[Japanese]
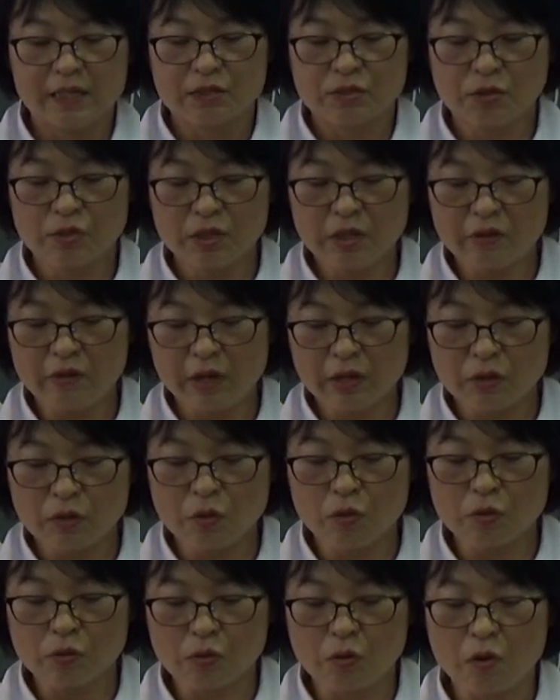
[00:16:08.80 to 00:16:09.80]
それでは
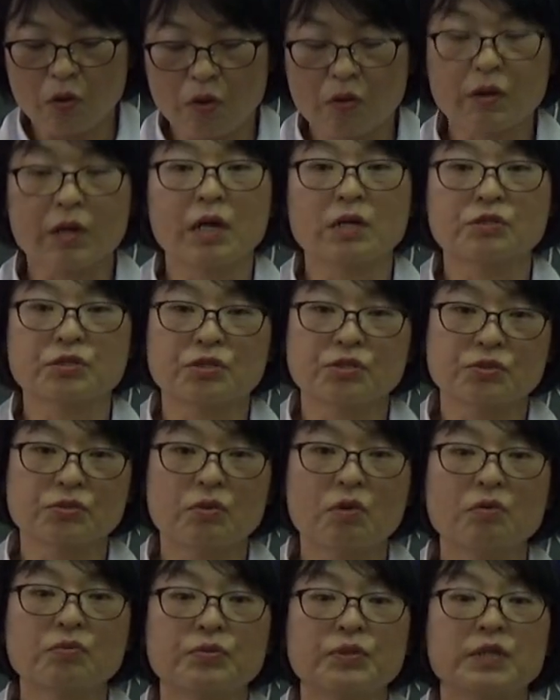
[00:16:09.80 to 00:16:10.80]
今日の学習
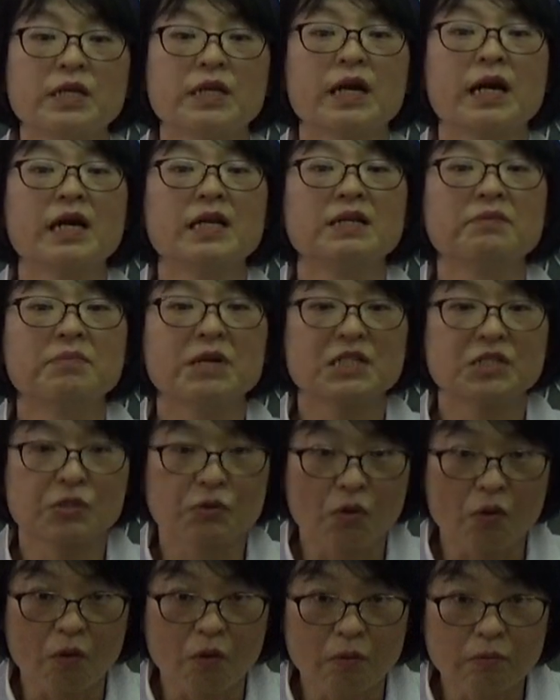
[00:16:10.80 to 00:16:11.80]
を振り返りま
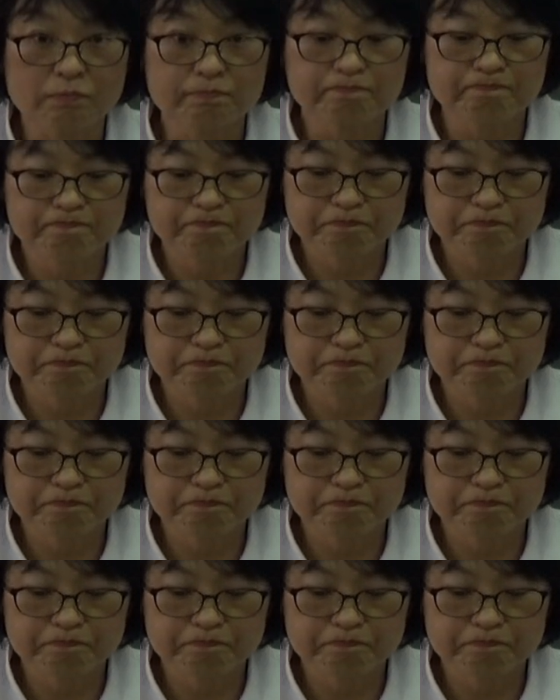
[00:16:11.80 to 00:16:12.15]
しょう